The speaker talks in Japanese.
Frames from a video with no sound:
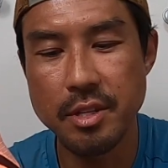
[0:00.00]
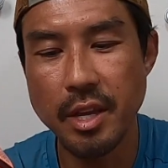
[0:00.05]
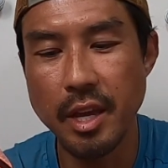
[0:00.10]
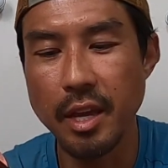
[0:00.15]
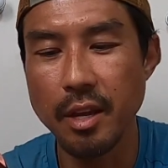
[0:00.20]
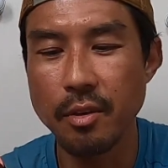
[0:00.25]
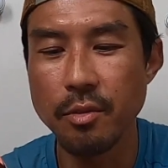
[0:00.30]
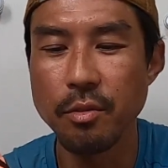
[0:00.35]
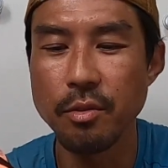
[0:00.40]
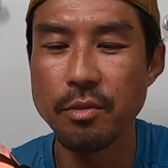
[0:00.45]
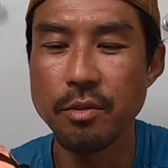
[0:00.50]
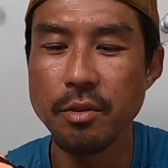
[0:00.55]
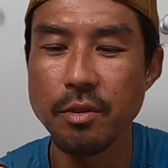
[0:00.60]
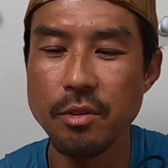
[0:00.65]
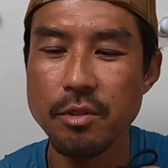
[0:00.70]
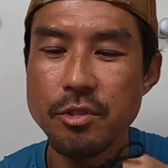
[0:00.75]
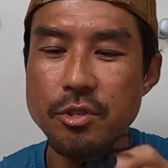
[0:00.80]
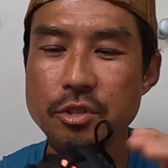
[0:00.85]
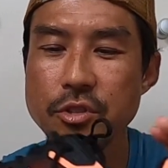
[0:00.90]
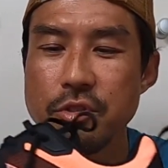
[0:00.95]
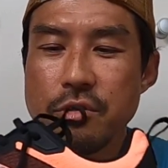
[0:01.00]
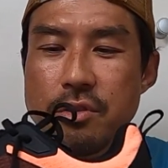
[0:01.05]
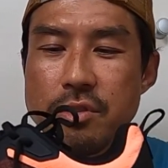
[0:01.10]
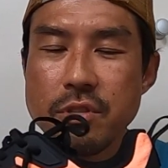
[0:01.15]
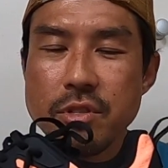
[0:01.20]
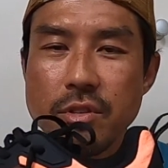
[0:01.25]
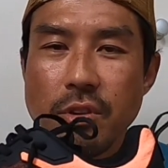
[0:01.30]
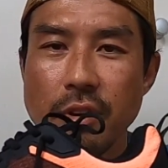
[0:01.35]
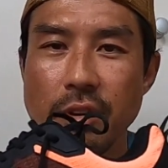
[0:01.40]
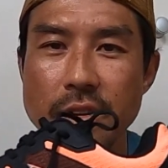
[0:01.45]
してこの
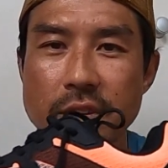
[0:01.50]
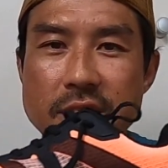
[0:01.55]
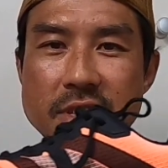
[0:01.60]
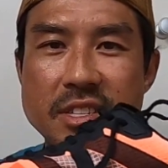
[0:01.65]
シューズの